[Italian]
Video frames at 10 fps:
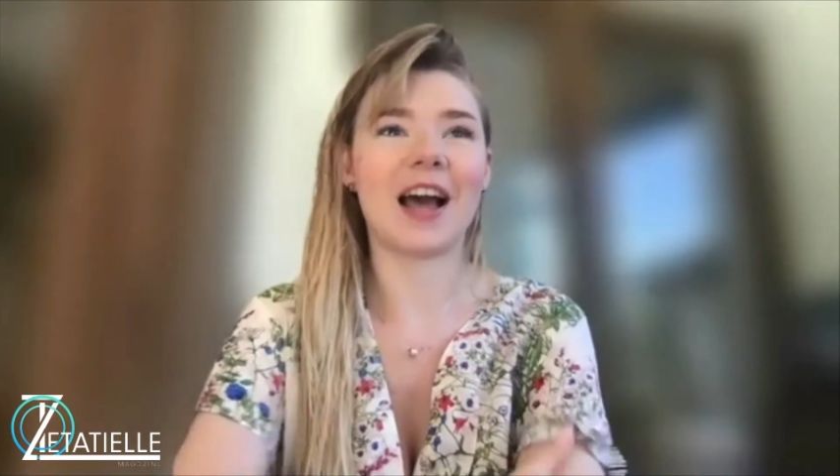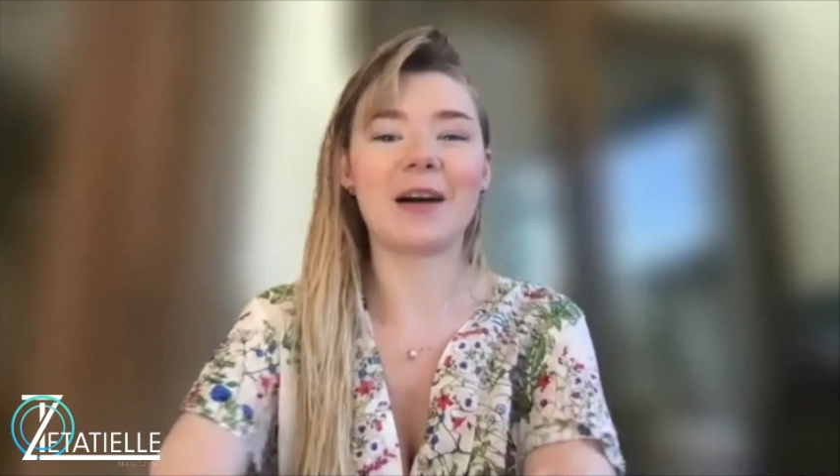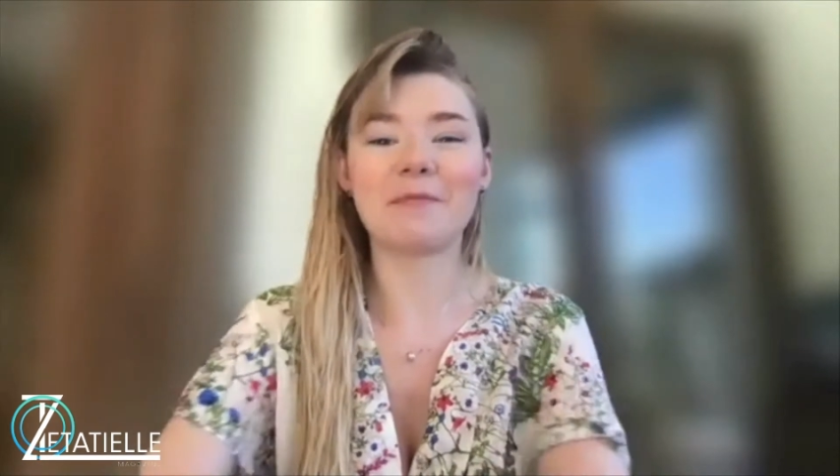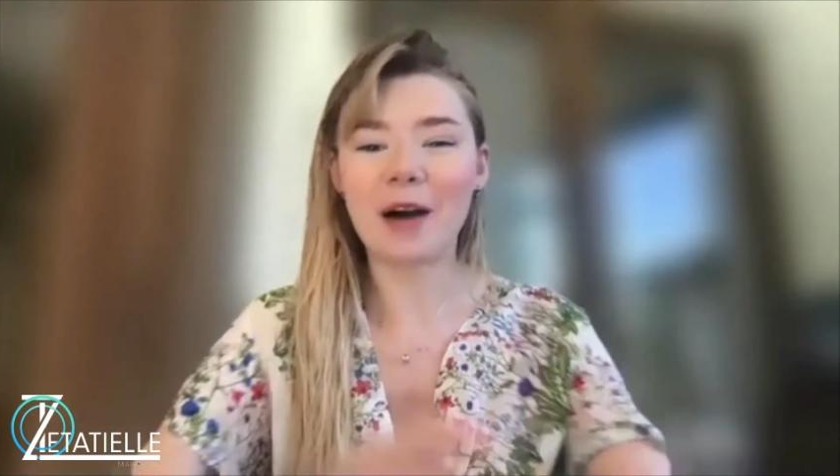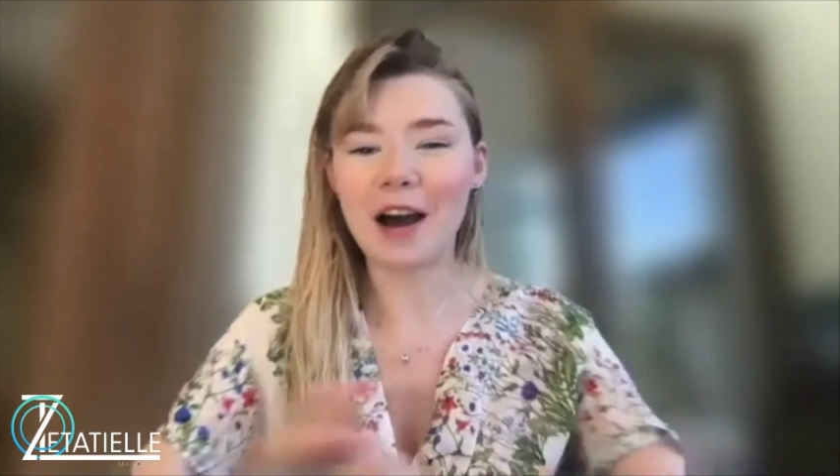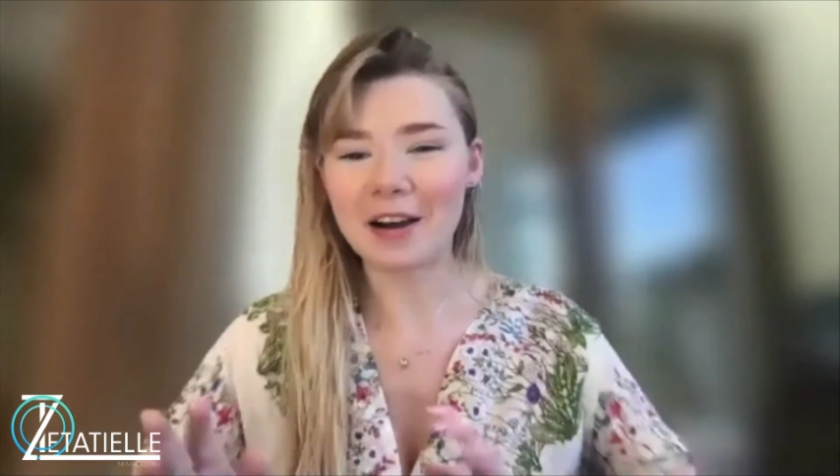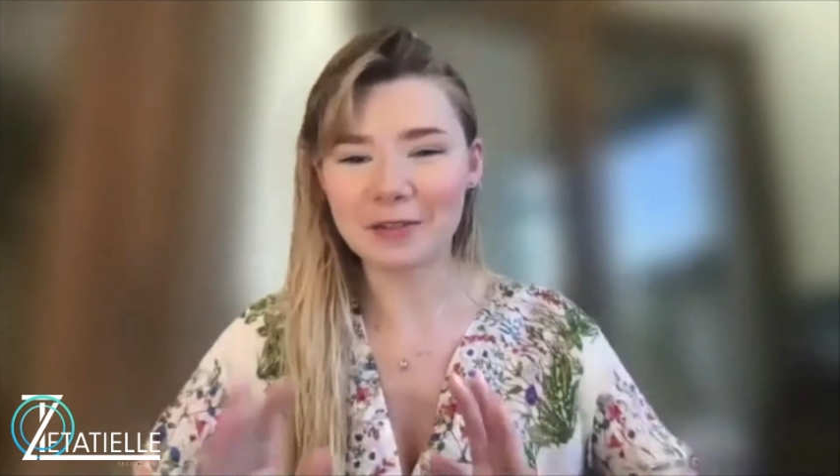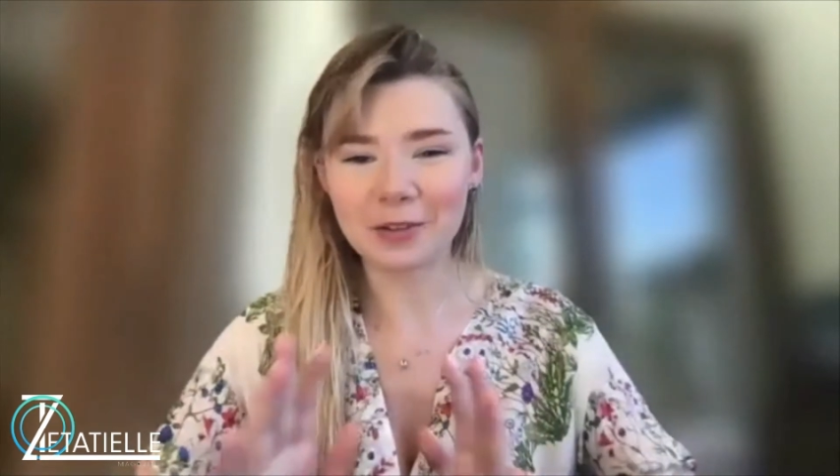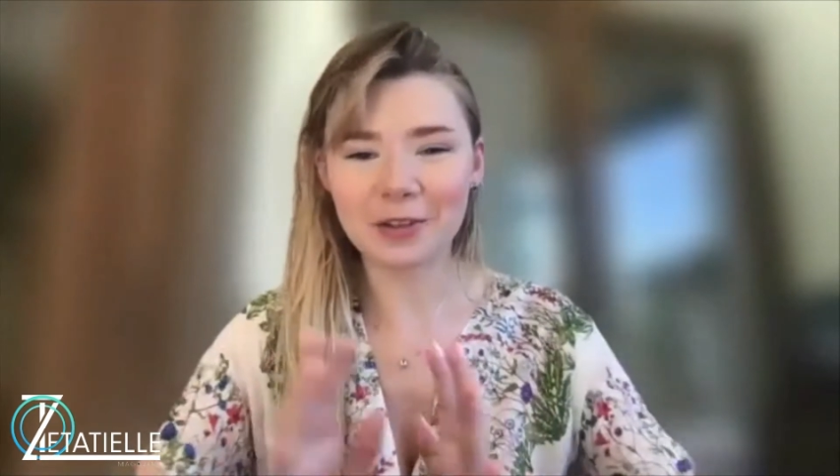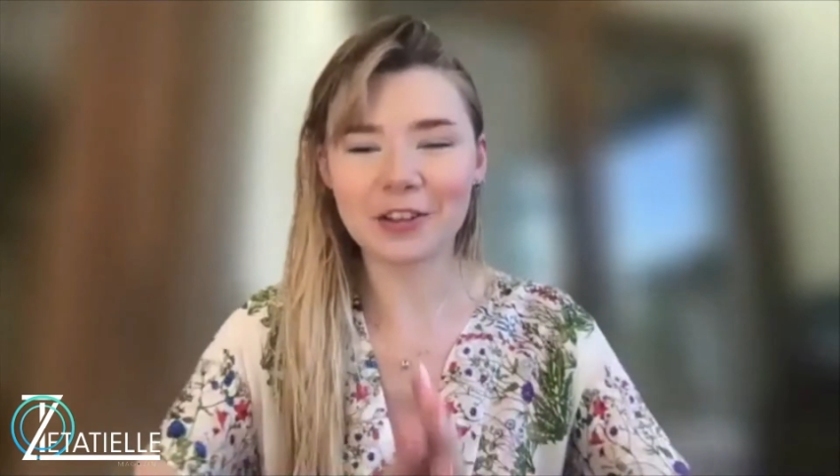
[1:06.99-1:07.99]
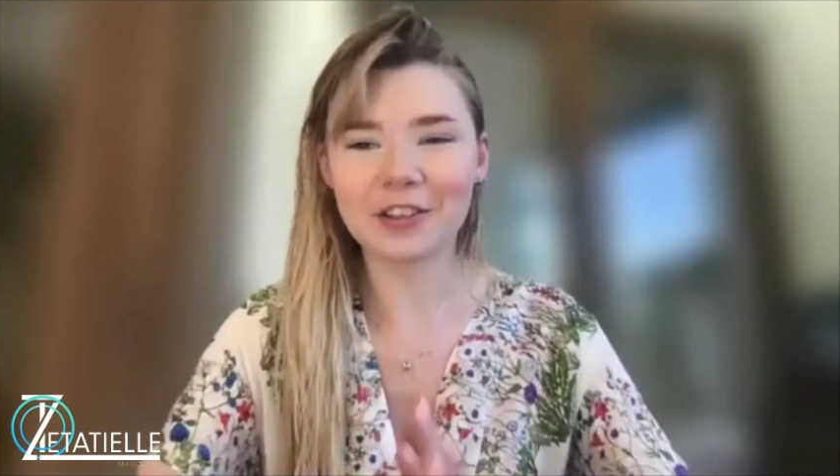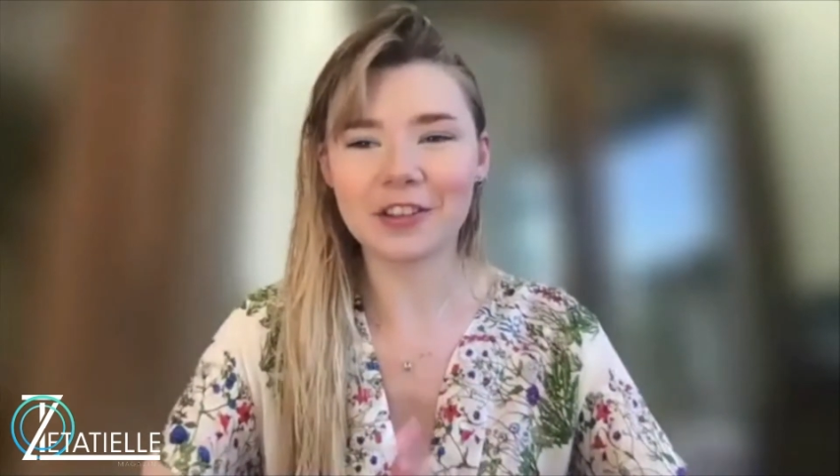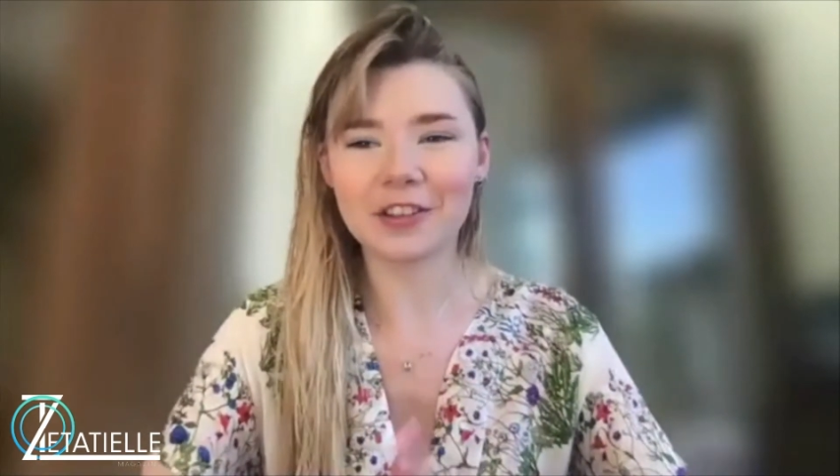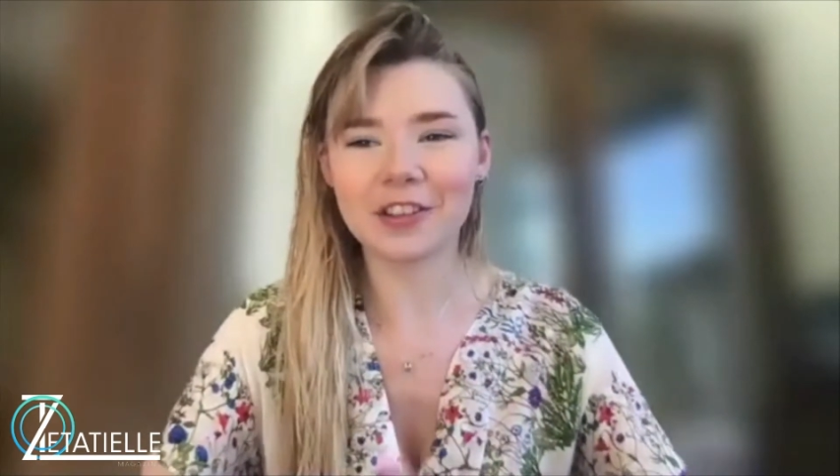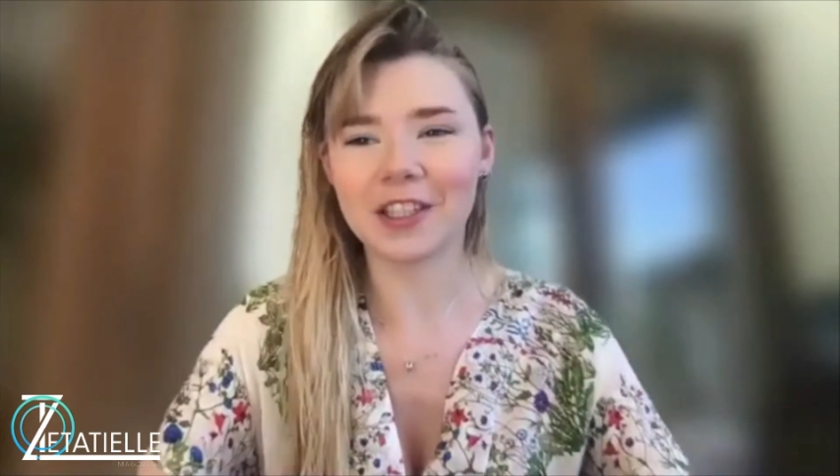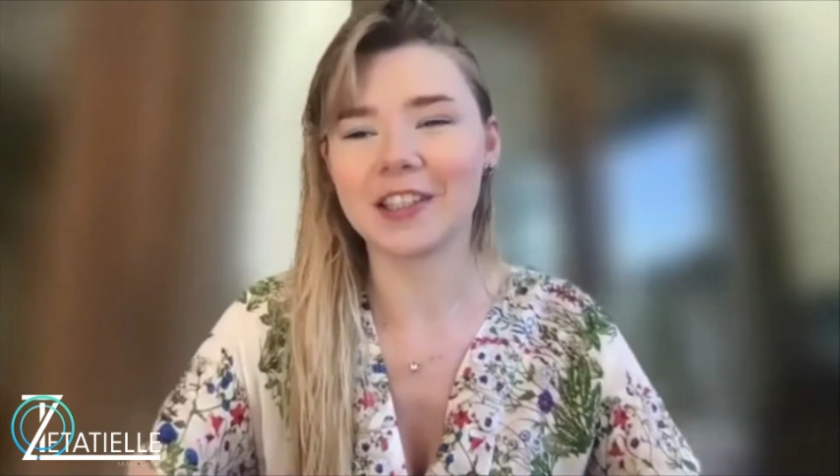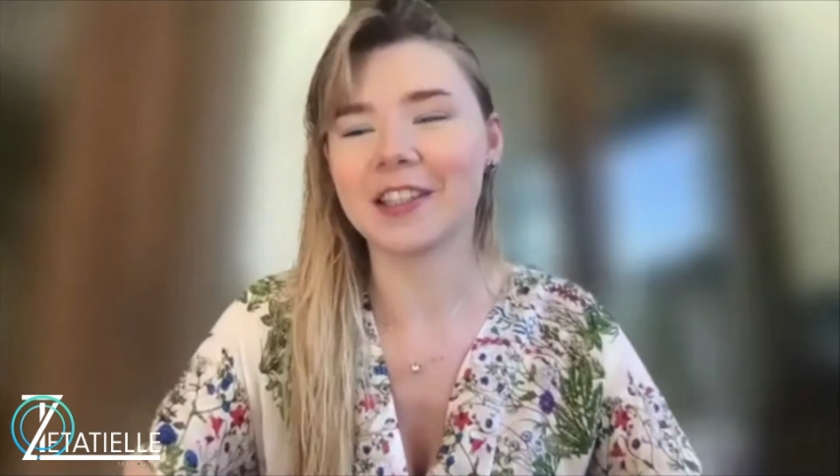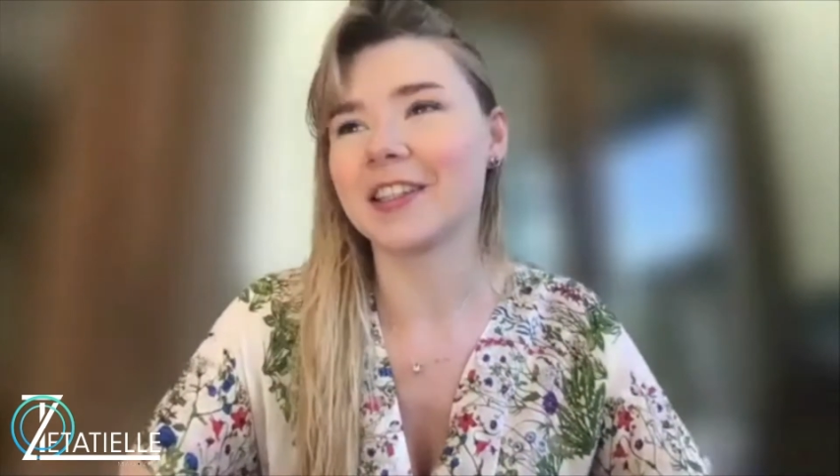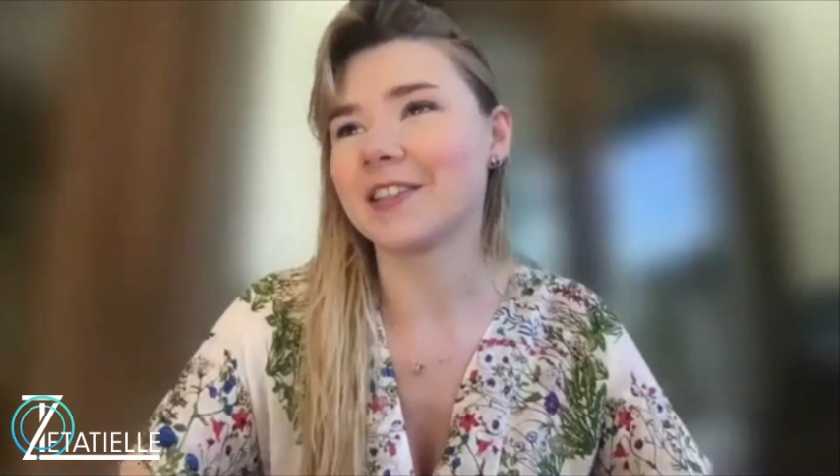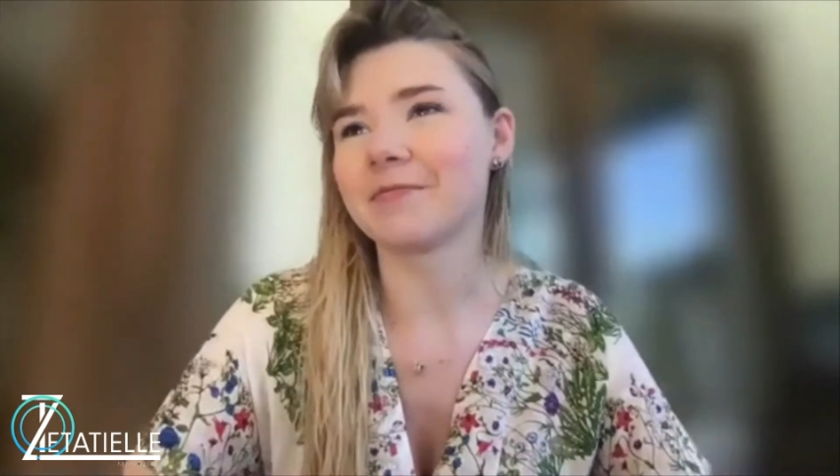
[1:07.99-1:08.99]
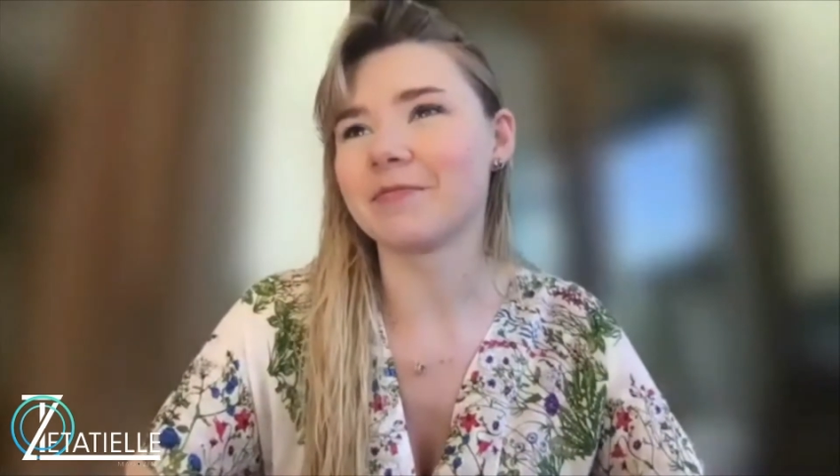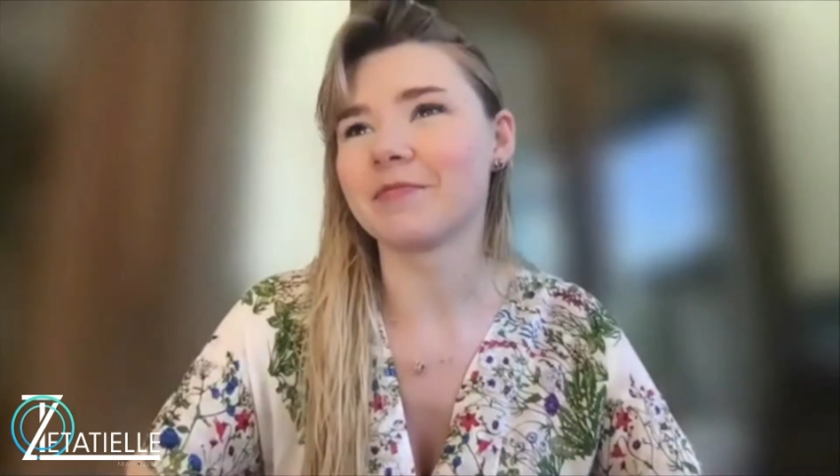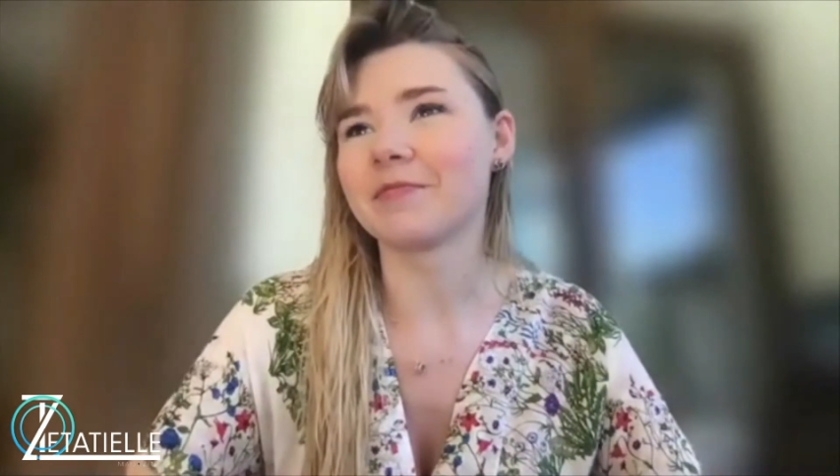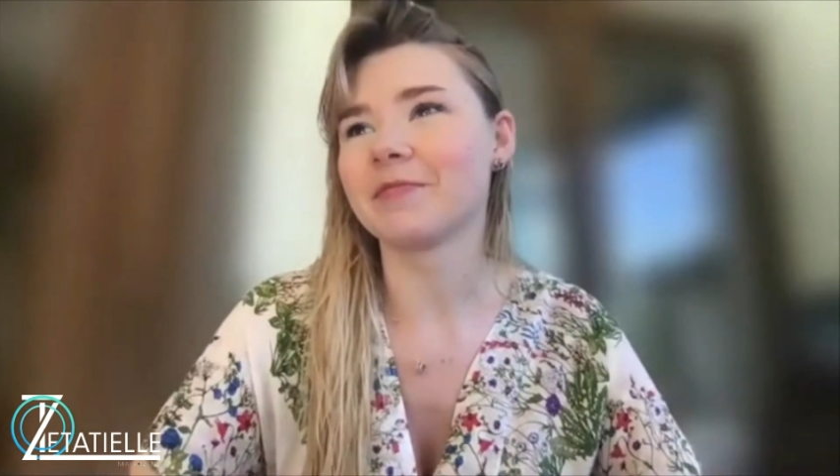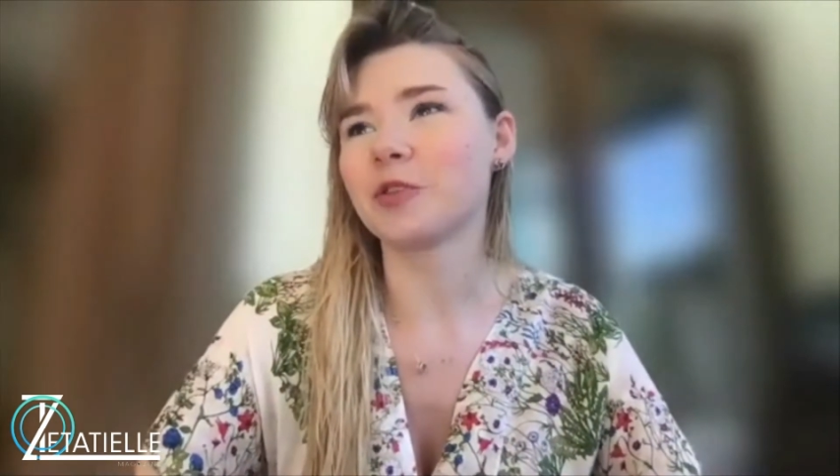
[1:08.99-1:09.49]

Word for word: amavo ehm,